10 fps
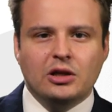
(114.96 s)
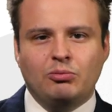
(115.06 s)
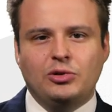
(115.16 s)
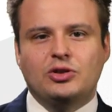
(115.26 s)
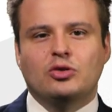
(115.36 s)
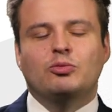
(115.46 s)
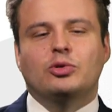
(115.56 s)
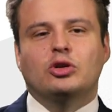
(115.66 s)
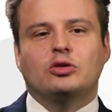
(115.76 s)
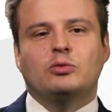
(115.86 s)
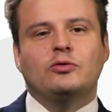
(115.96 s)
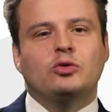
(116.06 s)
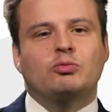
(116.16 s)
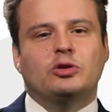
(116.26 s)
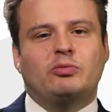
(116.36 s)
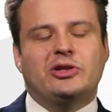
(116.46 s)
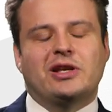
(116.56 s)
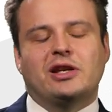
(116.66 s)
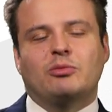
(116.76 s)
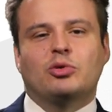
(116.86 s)
Biskup odmówił
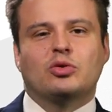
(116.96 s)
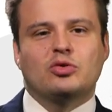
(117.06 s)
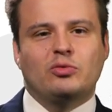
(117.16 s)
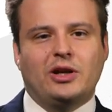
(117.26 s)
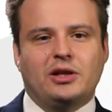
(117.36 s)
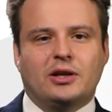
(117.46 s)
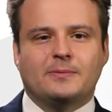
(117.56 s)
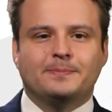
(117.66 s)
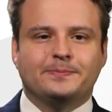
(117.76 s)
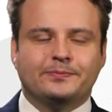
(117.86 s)
podpisania porozumienia,